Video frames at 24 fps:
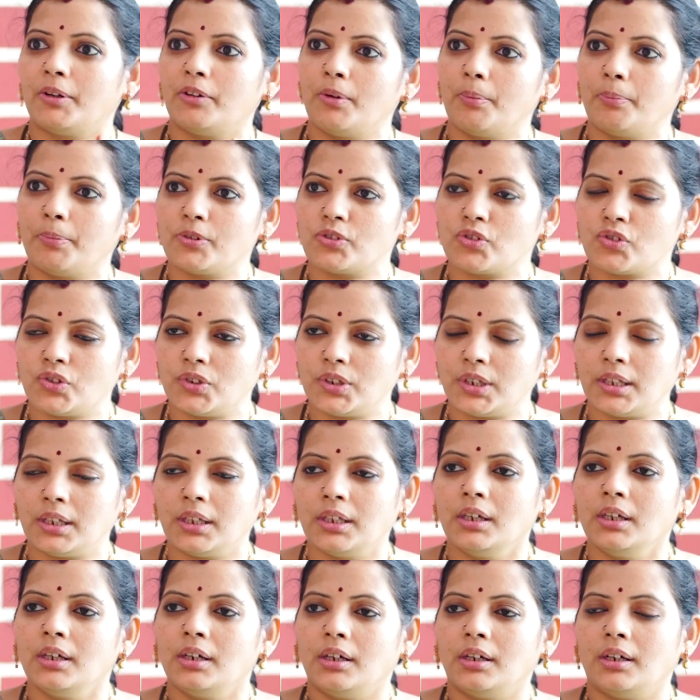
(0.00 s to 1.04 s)
మనం ఇప్పుడు చూడండి
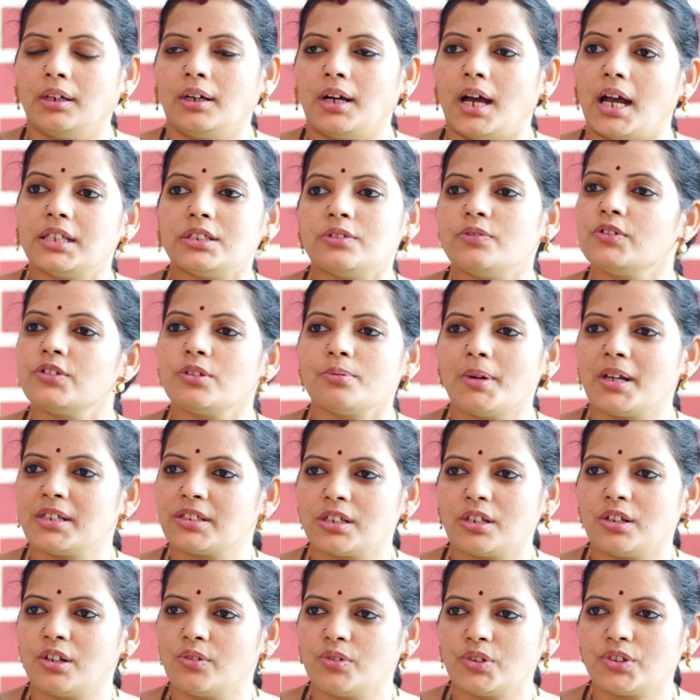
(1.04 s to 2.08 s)
ఆశ్వజ
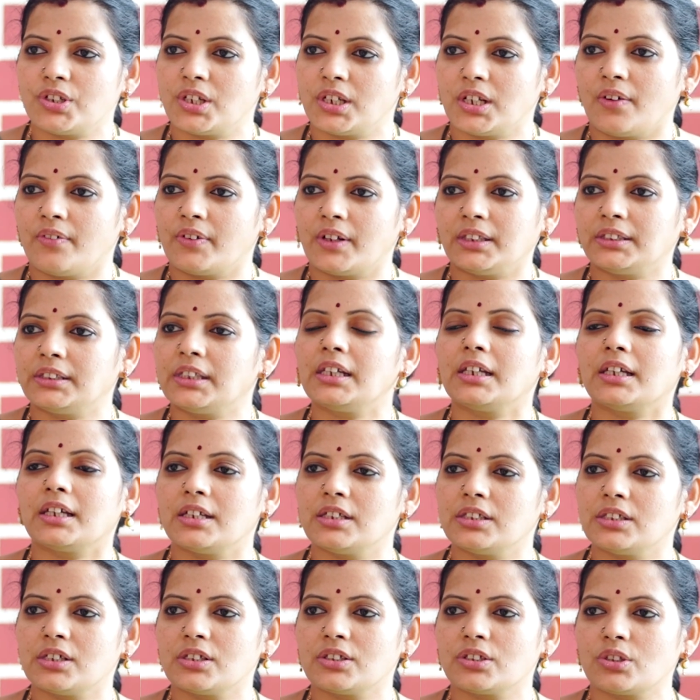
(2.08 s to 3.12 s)
మాసంలో వచ్చే నవరాత్రులకి
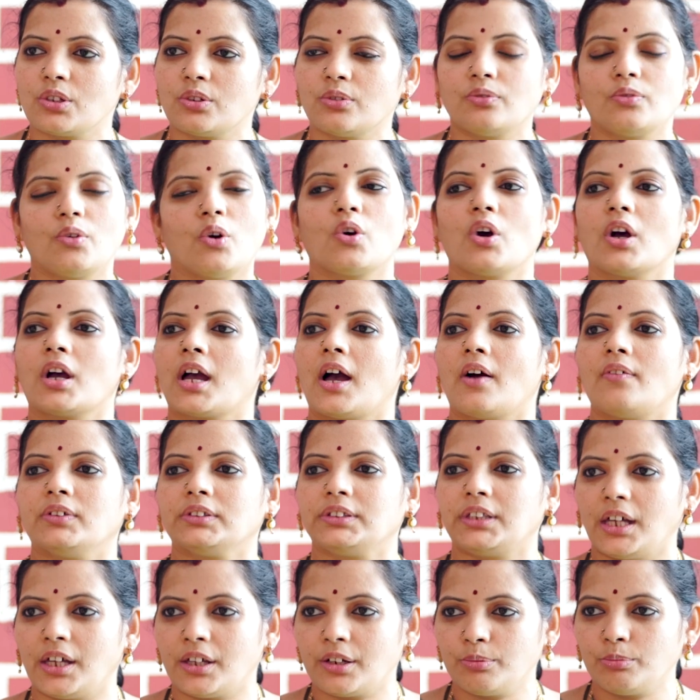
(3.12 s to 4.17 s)
ఏం చేస్తాం ఒక్కొక్క
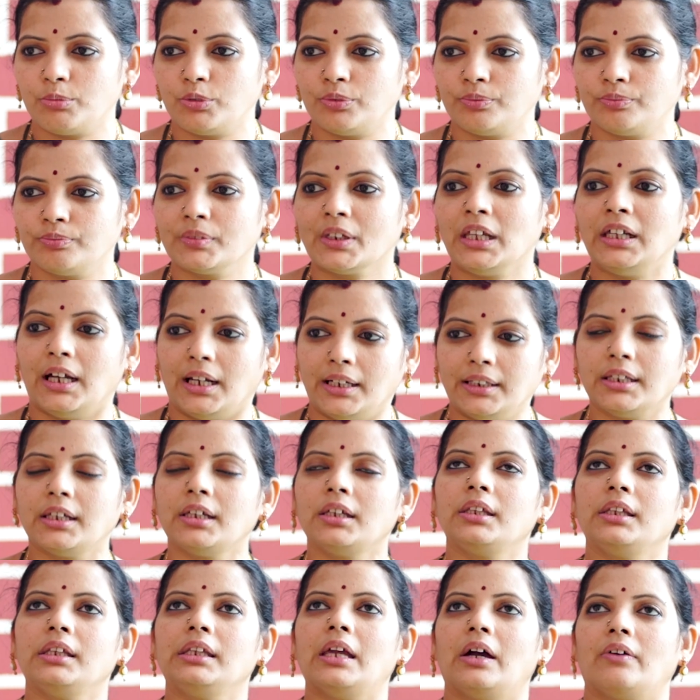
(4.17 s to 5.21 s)
అవతారము అంటే
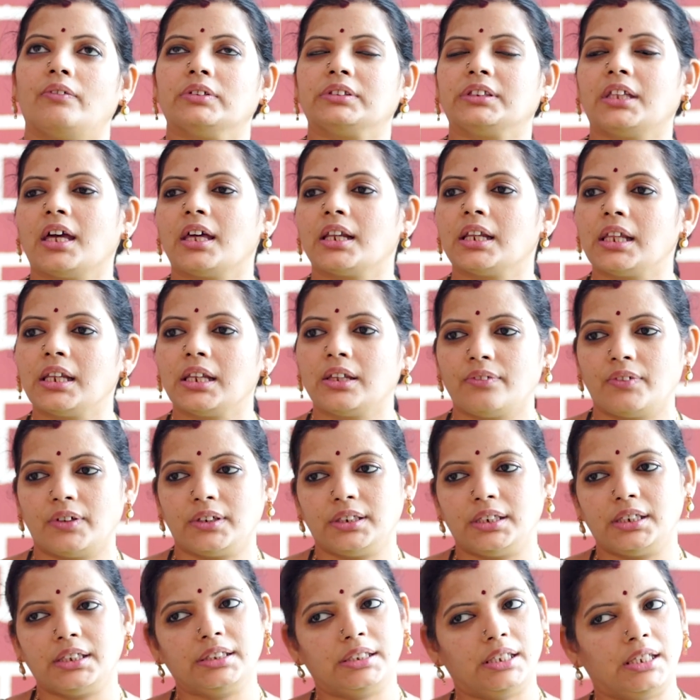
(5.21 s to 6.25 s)
ఈ అవతారాలు
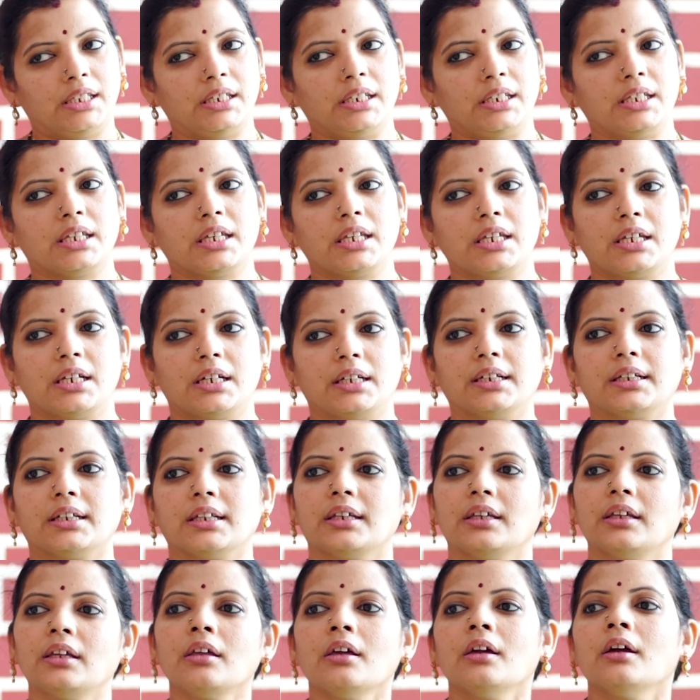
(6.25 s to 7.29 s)
అవన్నీ దేనికి
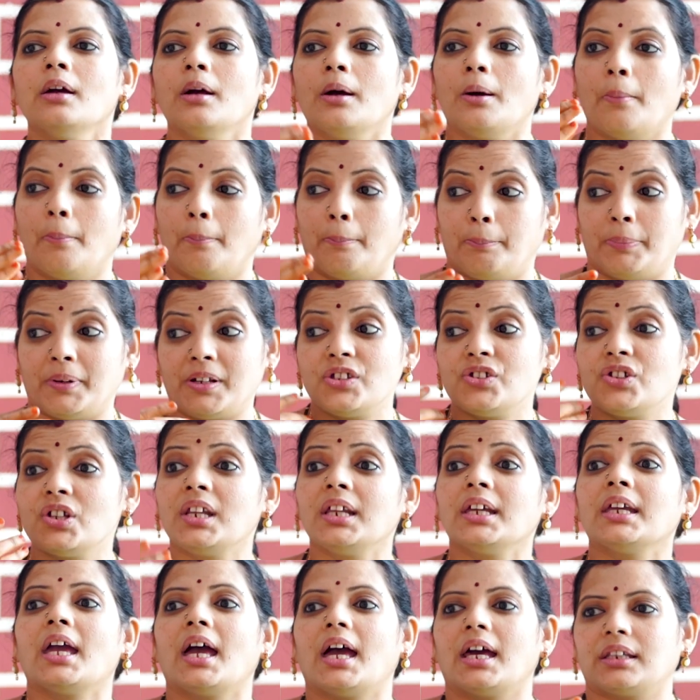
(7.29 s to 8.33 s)
అంటే
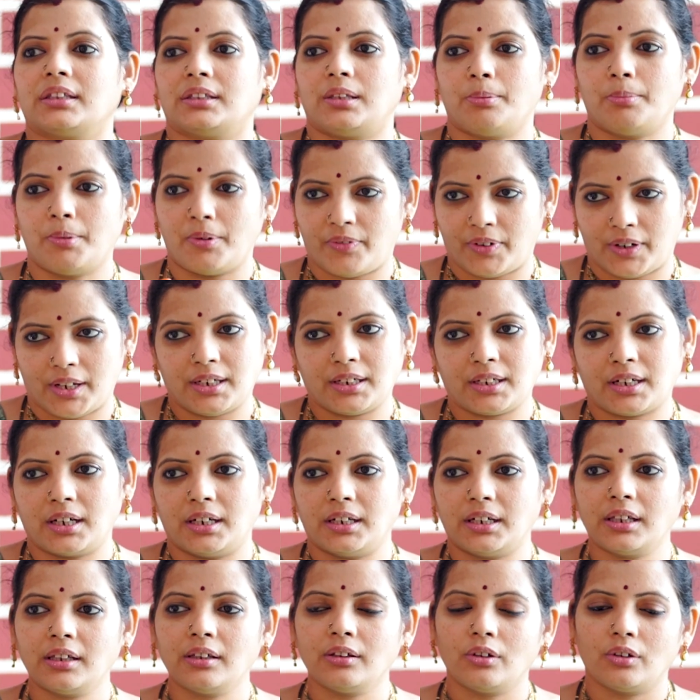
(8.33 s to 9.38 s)
ప్రజలకి అర్థం అవ్వడానికి
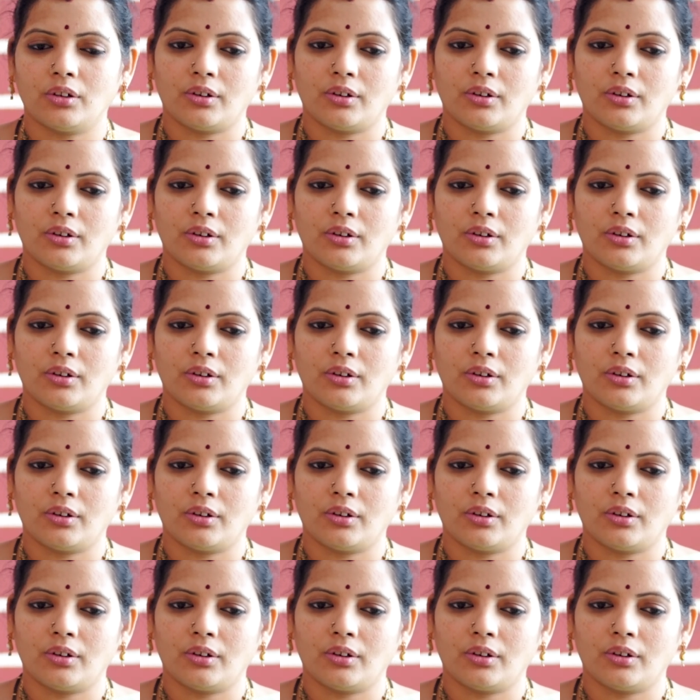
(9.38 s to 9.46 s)
అంటే